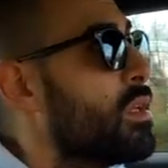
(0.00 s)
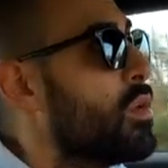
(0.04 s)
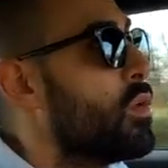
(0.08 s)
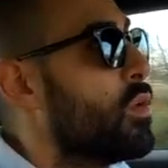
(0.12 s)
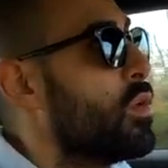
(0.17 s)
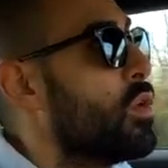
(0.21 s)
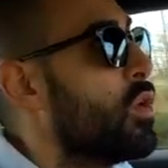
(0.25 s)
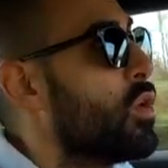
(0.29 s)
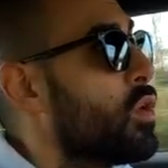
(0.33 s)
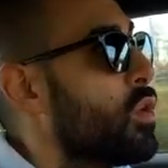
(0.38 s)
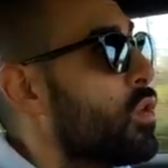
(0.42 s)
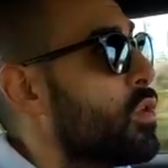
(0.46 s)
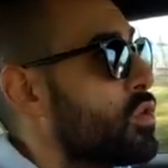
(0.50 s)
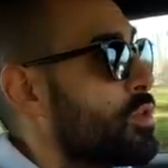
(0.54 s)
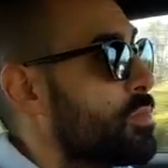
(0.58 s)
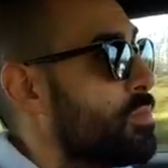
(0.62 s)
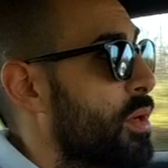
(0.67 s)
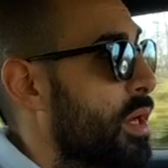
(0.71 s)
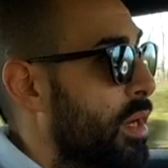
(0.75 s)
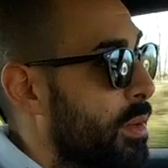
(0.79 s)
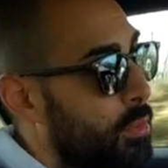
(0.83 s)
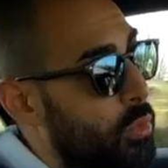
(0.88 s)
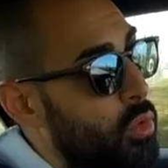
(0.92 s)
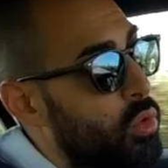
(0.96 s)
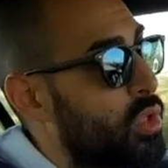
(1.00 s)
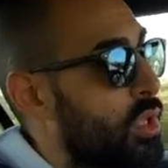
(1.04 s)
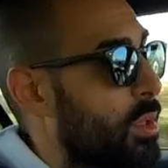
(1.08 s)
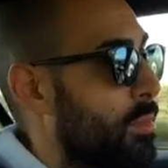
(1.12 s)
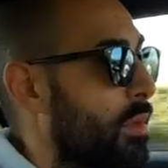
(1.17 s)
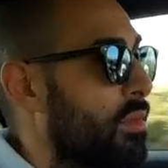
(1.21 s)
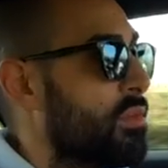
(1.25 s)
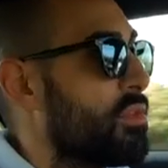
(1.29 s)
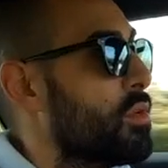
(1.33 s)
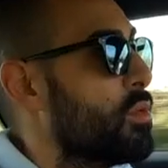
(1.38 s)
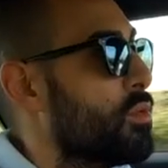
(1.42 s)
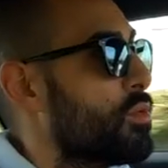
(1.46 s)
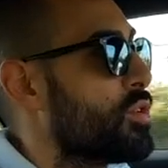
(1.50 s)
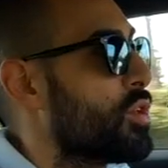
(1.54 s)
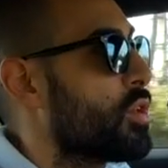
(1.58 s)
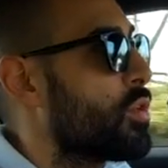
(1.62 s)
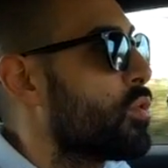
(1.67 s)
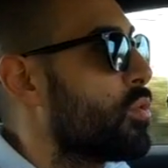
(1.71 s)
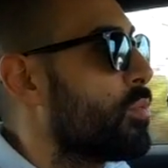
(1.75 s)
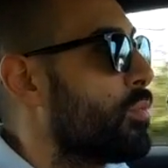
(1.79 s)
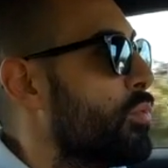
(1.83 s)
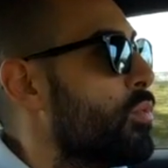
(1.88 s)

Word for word: io le ho spremuta ma fino a un certo